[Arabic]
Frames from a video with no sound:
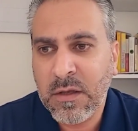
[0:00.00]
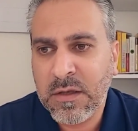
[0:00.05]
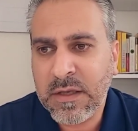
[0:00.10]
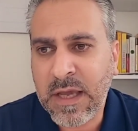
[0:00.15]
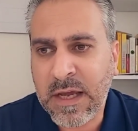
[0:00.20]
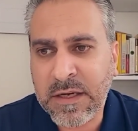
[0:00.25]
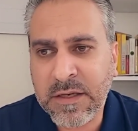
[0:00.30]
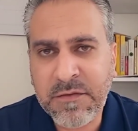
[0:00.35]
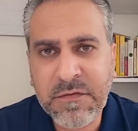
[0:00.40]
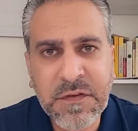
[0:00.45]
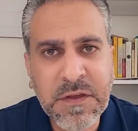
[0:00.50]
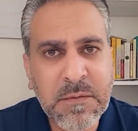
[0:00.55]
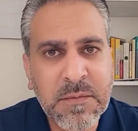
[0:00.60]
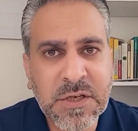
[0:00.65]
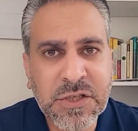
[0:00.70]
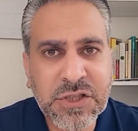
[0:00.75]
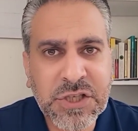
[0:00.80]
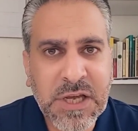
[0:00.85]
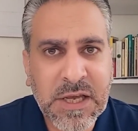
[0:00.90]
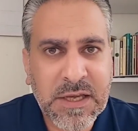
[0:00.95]
يعني في
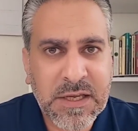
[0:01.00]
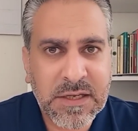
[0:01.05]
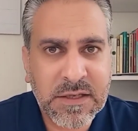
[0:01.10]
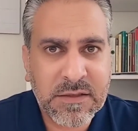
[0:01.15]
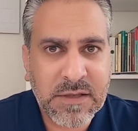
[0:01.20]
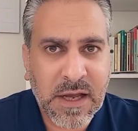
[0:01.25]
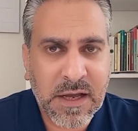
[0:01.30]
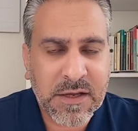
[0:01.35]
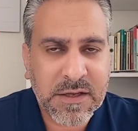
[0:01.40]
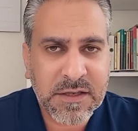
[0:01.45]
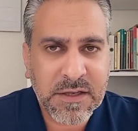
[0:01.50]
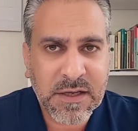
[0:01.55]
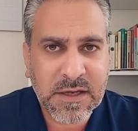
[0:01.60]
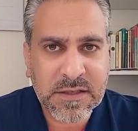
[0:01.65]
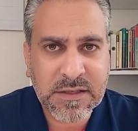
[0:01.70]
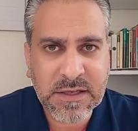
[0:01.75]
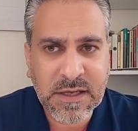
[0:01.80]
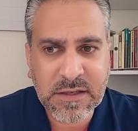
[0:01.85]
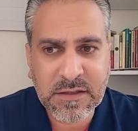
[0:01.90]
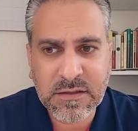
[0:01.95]
مشاهد
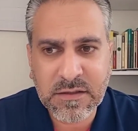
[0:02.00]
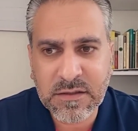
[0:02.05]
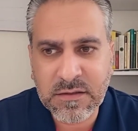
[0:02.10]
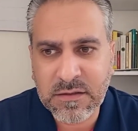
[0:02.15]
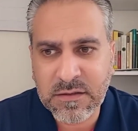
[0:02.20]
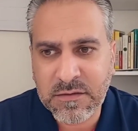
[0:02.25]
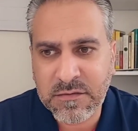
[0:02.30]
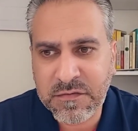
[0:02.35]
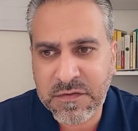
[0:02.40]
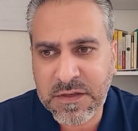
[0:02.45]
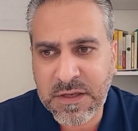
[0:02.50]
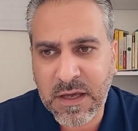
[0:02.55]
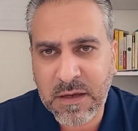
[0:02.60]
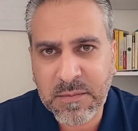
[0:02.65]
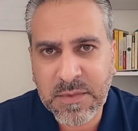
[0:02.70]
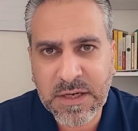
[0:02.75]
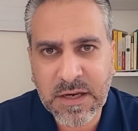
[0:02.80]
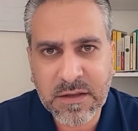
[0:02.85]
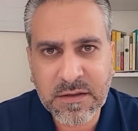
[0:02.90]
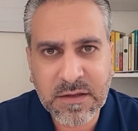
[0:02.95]
حقيقة آه، فيها
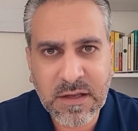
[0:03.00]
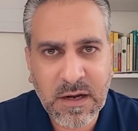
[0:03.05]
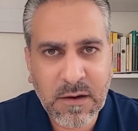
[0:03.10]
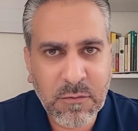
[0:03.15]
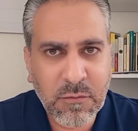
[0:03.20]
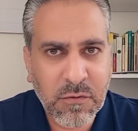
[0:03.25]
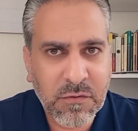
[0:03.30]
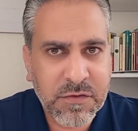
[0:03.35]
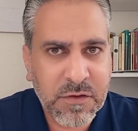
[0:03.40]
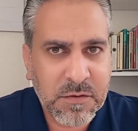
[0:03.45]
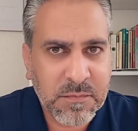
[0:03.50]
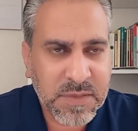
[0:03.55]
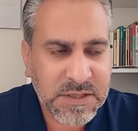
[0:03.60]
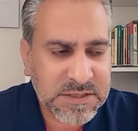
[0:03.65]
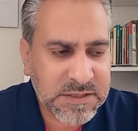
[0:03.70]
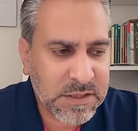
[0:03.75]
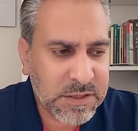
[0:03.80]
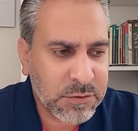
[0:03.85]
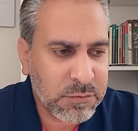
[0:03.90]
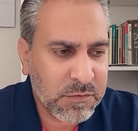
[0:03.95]
من التلوث
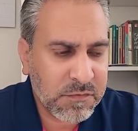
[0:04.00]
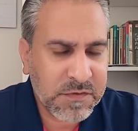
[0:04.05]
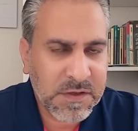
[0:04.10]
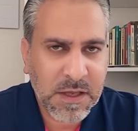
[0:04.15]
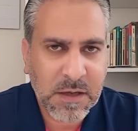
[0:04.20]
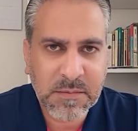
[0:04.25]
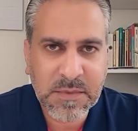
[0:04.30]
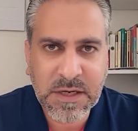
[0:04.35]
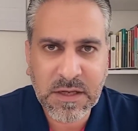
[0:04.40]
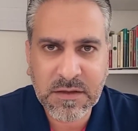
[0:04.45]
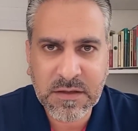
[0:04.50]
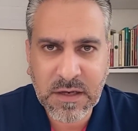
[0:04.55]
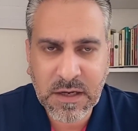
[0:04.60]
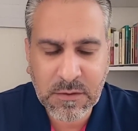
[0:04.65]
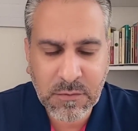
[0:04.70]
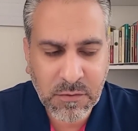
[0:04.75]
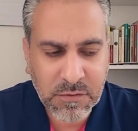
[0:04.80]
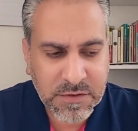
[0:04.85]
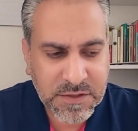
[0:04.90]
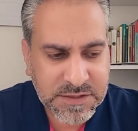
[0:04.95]
البصري وفيها من
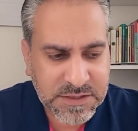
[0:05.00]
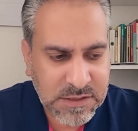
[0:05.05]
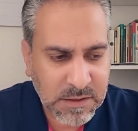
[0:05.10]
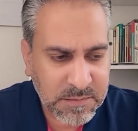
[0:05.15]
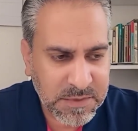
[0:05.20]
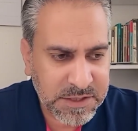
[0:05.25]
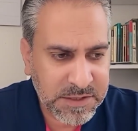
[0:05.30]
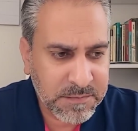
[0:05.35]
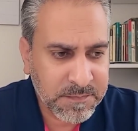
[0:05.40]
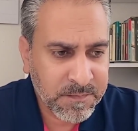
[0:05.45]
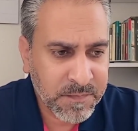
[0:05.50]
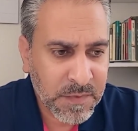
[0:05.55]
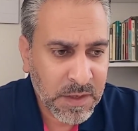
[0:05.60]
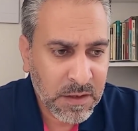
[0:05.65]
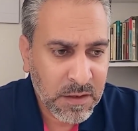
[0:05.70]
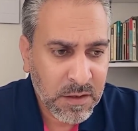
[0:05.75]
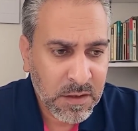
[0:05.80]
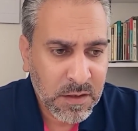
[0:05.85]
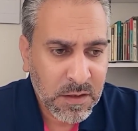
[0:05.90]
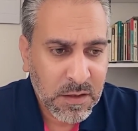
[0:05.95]
التلوث السمعي
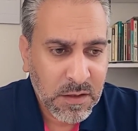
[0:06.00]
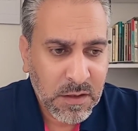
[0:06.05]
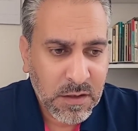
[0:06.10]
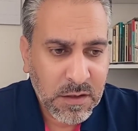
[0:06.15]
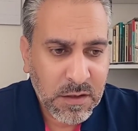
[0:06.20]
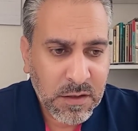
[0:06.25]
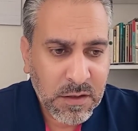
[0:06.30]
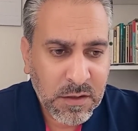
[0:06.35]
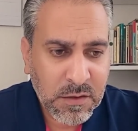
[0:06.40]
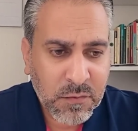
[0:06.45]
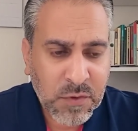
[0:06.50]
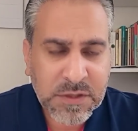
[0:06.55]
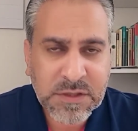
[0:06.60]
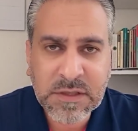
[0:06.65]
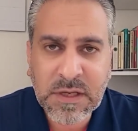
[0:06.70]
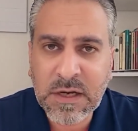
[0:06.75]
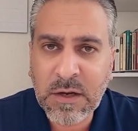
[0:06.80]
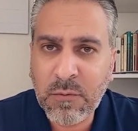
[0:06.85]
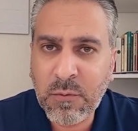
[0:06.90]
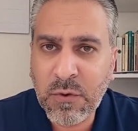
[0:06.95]
آه،
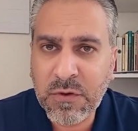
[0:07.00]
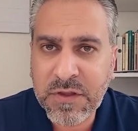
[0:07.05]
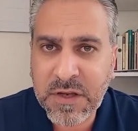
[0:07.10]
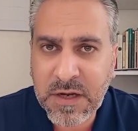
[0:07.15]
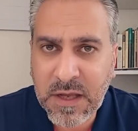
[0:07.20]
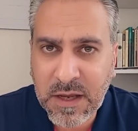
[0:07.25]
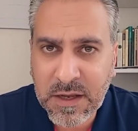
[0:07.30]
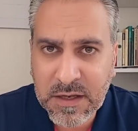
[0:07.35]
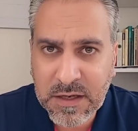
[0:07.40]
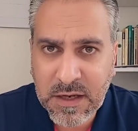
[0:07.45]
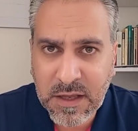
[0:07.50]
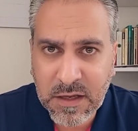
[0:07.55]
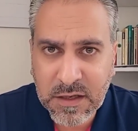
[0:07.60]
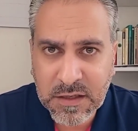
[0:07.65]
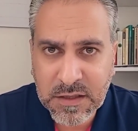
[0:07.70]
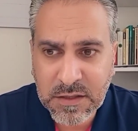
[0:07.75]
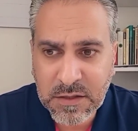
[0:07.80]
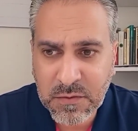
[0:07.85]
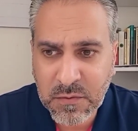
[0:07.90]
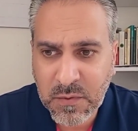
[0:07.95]
والتلوث
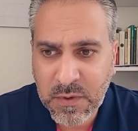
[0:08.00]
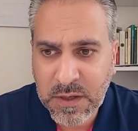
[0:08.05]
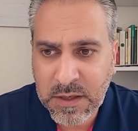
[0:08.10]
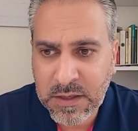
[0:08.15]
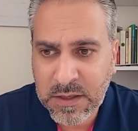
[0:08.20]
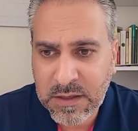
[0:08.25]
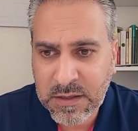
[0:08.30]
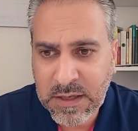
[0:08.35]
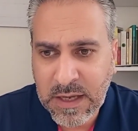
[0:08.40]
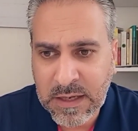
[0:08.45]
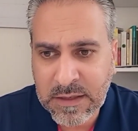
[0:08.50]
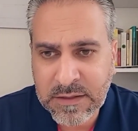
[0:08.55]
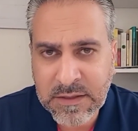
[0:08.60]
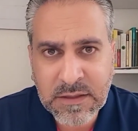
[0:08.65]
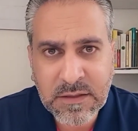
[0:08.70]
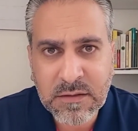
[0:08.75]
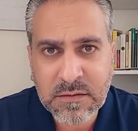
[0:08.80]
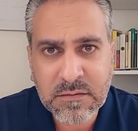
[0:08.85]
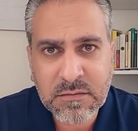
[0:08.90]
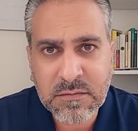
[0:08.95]
الأخلاقي
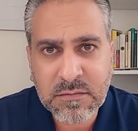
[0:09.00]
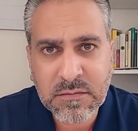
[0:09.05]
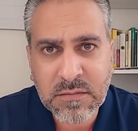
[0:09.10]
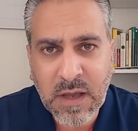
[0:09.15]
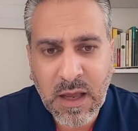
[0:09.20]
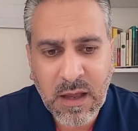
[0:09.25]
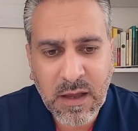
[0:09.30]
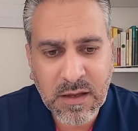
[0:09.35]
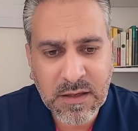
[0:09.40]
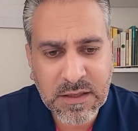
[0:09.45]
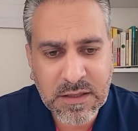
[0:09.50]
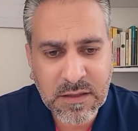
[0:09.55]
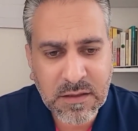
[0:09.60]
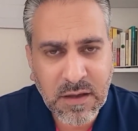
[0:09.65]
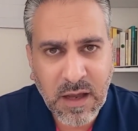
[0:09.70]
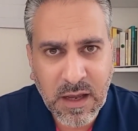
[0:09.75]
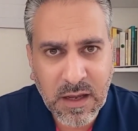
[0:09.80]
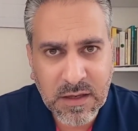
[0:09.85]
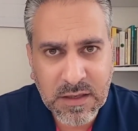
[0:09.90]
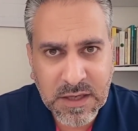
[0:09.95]
ويعني
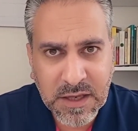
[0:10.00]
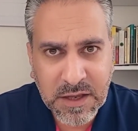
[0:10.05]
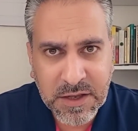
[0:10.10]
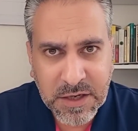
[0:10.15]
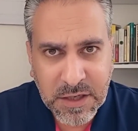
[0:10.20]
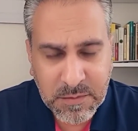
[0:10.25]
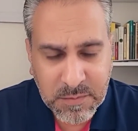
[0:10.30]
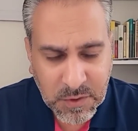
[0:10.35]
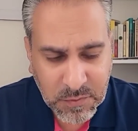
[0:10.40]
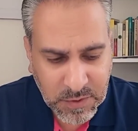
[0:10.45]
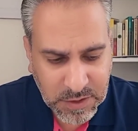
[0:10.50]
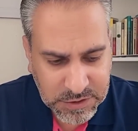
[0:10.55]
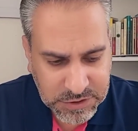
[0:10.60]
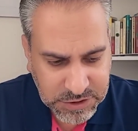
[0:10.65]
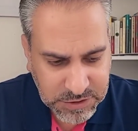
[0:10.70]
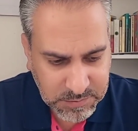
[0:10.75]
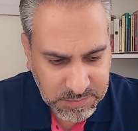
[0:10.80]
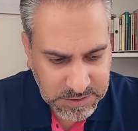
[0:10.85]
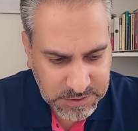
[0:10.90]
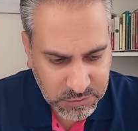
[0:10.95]
حالة حالة غريبة
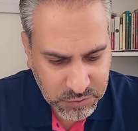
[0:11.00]
وعجيبة